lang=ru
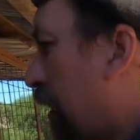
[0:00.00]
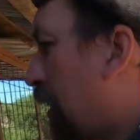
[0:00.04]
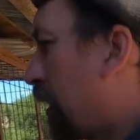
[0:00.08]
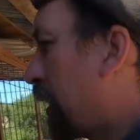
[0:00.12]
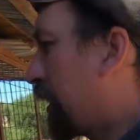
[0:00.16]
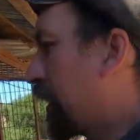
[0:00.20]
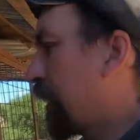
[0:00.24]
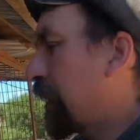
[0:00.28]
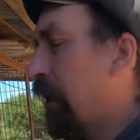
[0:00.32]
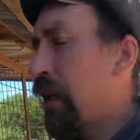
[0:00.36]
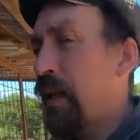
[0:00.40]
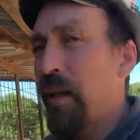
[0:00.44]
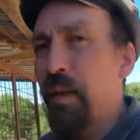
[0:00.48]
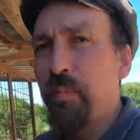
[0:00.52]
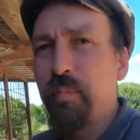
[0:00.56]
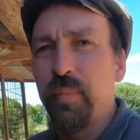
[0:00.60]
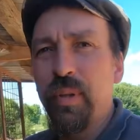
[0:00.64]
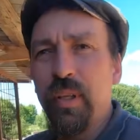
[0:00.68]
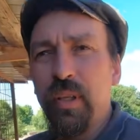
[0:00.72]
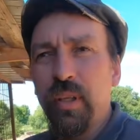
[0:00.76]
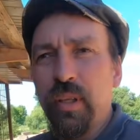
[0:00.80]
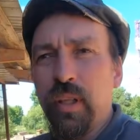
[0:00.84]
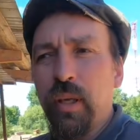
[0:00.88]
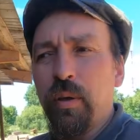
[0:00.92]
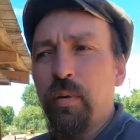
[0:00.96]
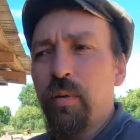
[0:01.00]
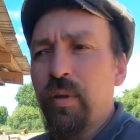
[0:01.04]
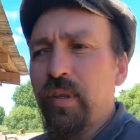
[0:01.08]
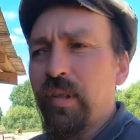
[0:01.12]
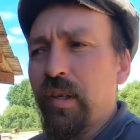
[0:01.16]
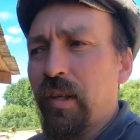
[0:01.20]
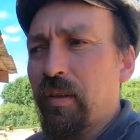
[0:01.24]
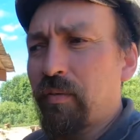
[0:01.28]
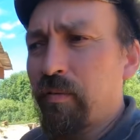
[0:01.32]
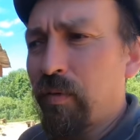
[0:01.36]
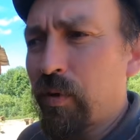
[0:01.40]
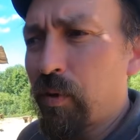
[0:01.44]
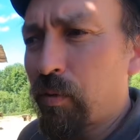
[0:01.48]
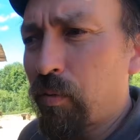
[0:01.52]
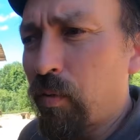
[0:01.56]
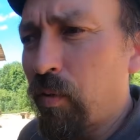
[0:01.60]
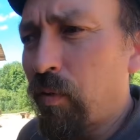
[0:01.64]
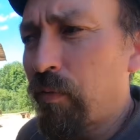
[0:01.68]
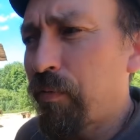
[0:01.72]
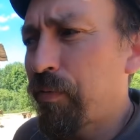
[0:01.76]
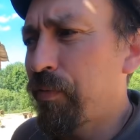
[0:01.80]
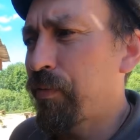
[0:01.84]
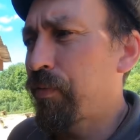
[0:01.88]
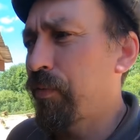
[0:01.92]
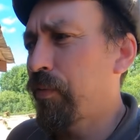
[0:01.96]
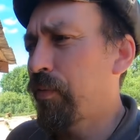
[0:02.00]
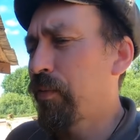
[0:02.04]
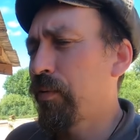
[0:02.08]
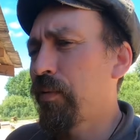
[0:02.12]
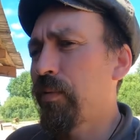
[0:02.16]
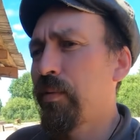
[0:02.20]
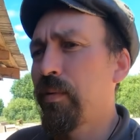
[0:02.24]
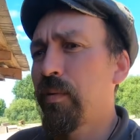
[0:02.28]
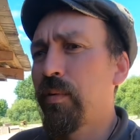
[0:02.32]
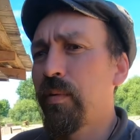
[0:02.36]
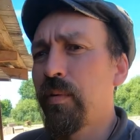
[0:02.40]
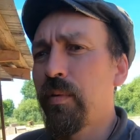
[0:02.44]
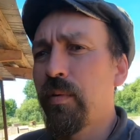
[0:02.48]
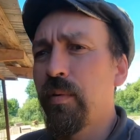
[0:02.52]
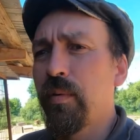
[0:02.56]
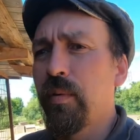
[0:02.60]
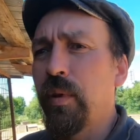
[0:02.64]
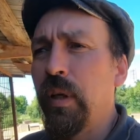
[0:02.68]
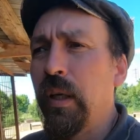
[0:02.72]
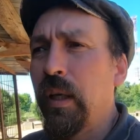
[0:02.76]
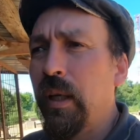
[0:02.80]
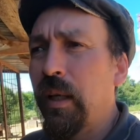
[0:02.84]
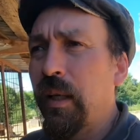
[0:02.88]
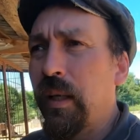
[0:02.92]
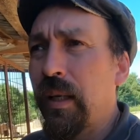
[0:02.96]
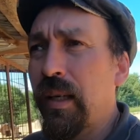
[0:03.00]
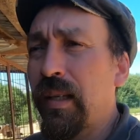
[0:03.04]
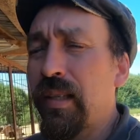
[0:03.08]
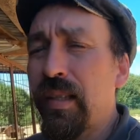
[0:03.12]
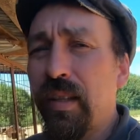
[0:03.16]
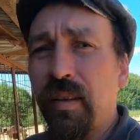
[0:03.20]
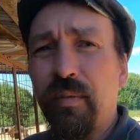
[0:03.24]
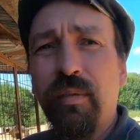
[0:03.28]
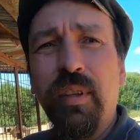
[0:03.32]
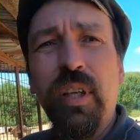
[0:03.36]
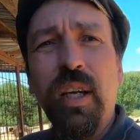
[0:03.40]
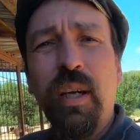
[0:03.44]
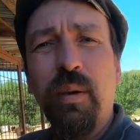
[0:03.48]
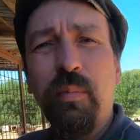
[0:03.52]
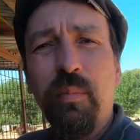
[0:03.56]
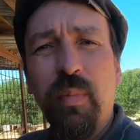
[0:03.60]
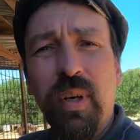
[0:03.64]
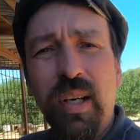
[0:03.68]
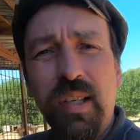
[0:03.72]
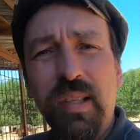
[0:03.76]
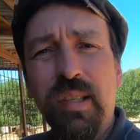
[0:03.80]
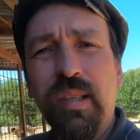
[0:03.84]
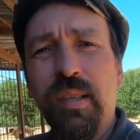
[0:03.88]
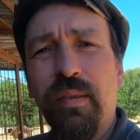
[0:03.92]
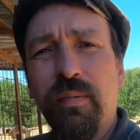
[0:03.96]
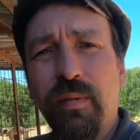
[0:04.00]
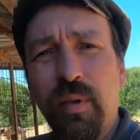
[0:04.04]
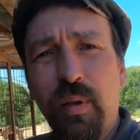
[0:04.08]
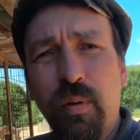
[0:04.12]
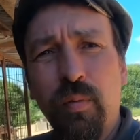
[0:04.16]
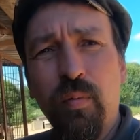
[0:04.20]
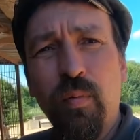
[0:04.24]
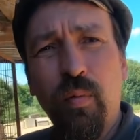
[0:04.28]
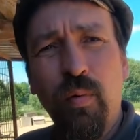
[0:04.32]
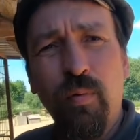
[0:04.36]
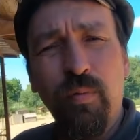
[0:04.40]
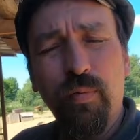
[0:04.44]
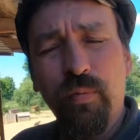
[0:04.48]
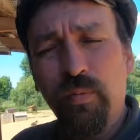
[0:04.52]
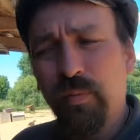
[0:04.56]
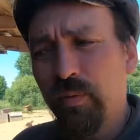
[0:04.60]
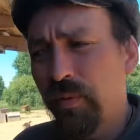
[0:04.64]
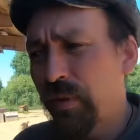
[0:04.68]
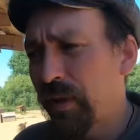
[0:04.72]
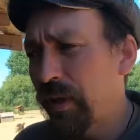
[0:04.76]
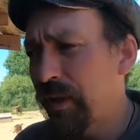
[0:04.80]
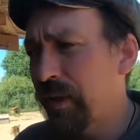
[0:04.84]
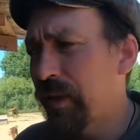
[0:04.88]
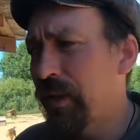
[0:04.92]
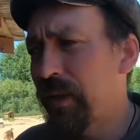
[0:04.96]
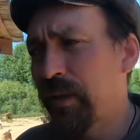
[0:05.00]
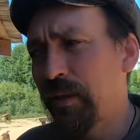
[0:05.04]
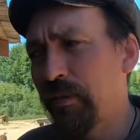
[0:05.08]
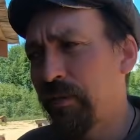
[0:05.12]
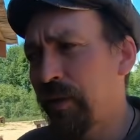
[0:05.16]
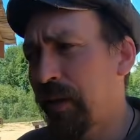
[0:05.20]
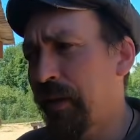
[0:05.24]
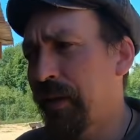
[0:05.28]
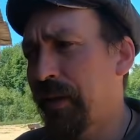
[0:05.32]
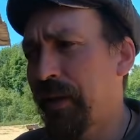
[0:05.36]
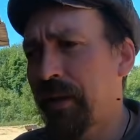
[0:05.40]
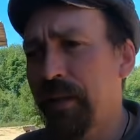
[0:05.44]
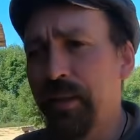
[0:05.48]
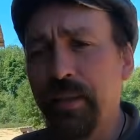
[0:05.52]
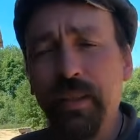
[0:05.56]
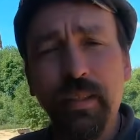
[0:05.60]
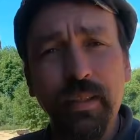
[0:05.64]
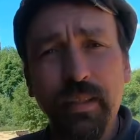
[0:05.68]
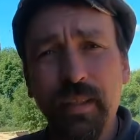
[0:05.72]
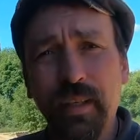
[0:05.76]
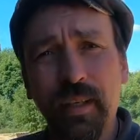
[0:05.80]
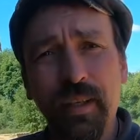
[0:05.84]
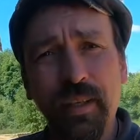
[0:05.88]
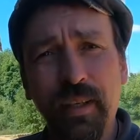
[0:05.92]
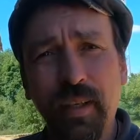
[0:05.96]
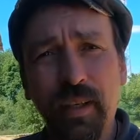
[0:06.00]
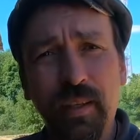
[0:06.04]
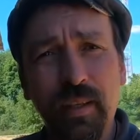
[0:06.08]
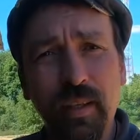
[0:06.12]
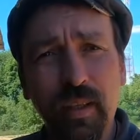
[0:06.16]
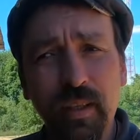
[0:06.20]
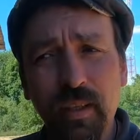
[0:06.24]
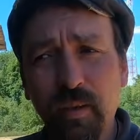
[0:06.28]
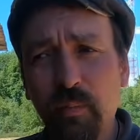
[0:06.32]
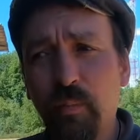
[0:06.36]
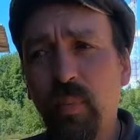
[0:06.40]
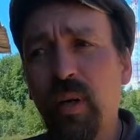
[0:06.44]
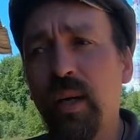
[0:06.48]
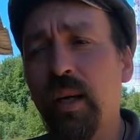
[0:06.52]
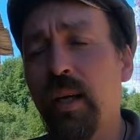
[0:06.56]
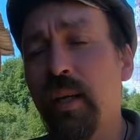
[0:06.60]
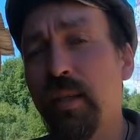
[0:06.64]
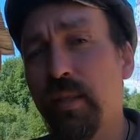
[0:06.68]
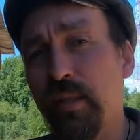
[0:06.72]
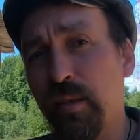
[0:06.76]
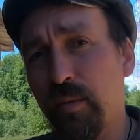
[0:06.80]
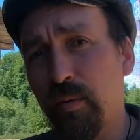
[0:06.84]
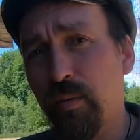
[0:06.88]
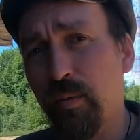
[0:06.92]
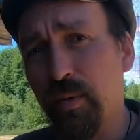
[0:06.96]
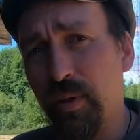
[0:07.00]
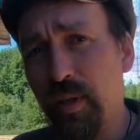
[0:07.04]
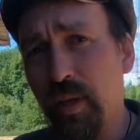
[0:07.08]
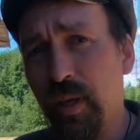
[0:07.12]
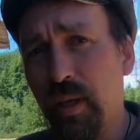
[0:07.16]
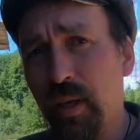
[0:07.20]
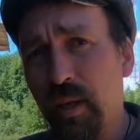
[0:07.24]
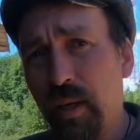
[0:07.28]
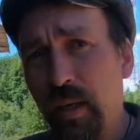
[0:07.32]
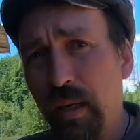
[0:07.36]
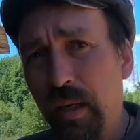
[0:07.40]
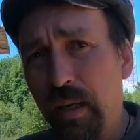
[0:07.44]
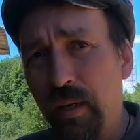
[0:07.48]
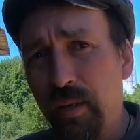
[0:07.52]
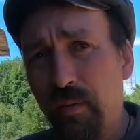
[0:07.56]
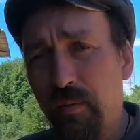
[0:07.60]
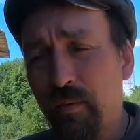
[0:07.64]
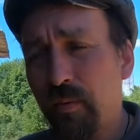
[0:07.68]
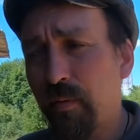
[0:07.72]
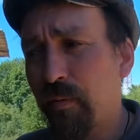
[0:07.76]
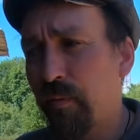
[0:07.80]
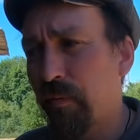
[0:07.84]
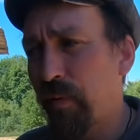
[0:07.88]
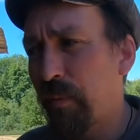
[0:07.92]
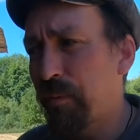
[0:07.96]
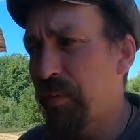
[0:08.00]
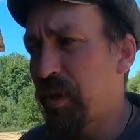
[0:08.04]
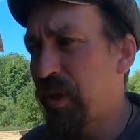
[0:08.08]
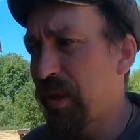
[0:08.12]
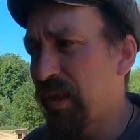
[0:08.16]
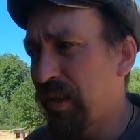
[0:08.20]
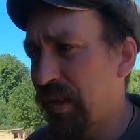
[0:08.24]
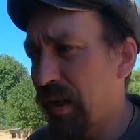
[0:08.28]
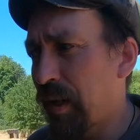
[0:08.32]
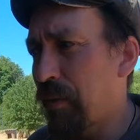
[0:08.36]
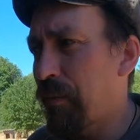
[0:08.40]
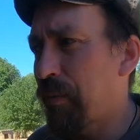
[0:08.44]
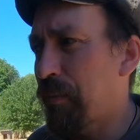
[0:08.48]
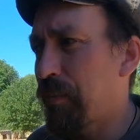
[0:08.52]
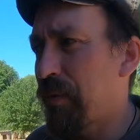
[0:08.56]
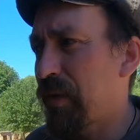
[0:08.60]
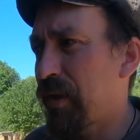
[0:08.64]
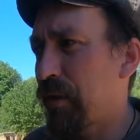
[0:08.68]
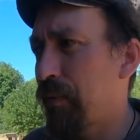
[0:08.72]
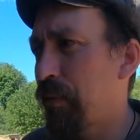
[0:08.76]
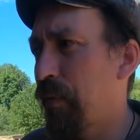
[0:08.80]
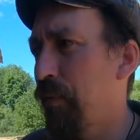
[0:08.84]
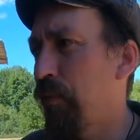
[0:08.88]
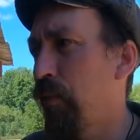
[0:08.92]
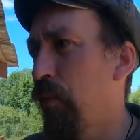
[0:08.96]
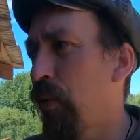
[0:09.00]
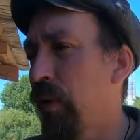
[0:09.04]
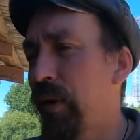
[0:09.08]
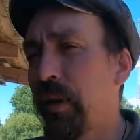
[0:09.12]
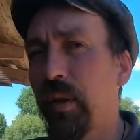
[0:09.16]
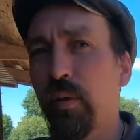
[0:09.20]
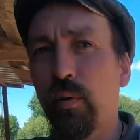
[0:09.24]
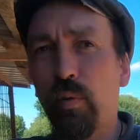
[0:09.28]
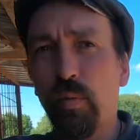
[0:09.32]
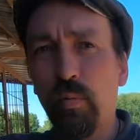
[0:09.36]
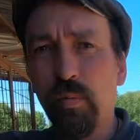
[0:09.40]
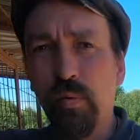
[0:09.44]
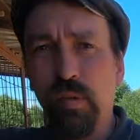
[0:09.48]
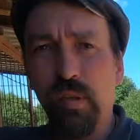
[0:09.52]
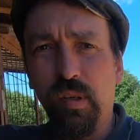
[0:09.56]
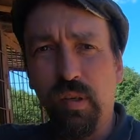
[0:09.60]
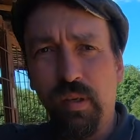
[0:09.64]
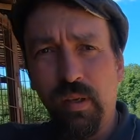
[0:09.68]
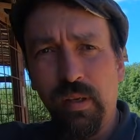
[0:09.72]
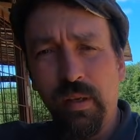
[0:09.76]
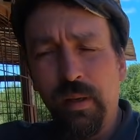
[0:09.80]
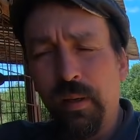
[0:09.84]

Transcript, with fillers: она передается от волков. Э, основная масса волков, хотите верьте, хотите или нет, они боятся людей. Вообще сами по себе волки трусы,